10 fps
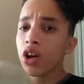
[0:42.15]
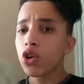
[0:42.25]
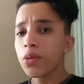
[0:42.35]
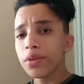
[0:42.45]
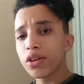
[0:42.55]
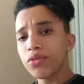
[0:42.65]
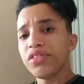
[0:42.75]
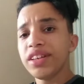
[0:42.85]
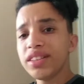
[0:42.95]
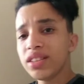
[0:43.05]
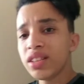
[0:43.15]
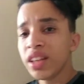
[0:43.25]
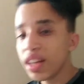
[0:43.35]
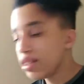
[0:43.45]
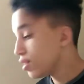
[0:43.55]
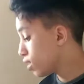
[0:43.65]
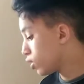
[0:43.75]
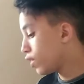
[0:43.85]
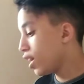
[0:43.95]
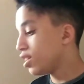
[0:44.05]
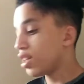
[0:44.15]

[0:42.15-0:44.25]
como que eu fiz esses halteres